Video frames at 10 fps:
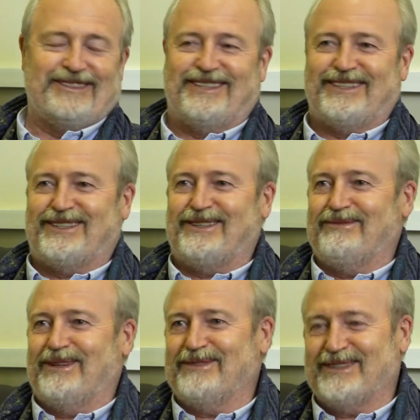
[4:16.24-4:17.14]
зачем
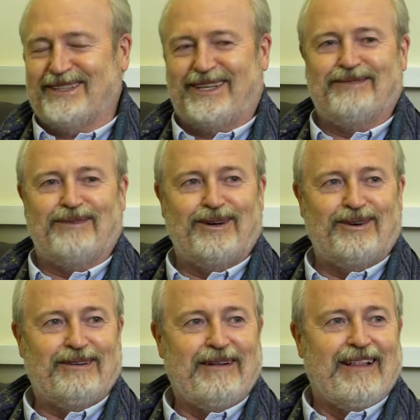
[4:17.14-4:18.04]
нам этот
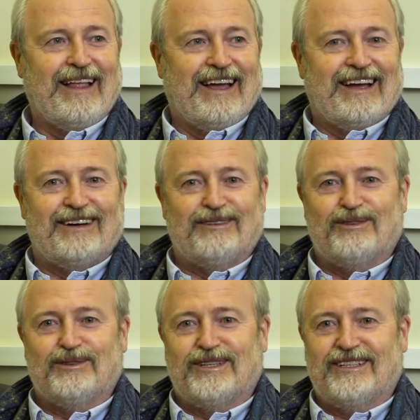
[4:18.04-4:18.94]
геморрой?
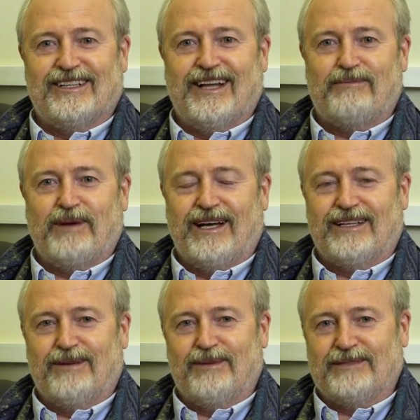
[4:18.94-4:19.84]
Вот, и тогда
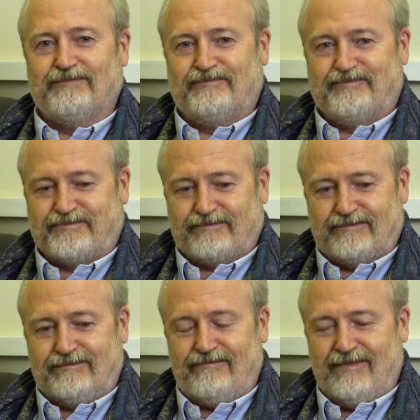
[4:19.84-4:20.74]
оператор был,
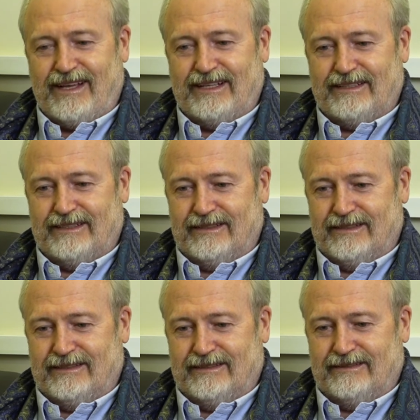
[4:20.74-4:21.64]

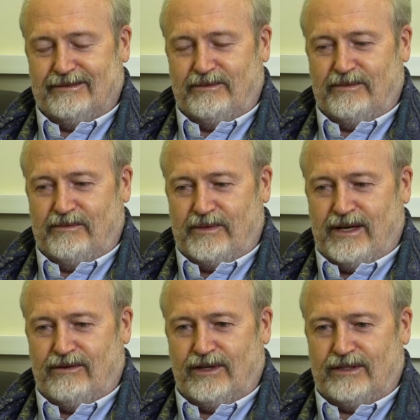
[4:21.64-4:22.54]
э, меня,
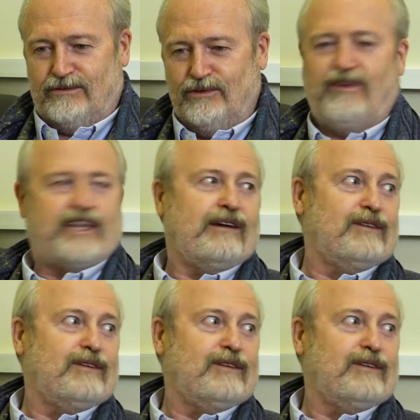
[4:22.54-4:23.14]
он говорит, ну, давай я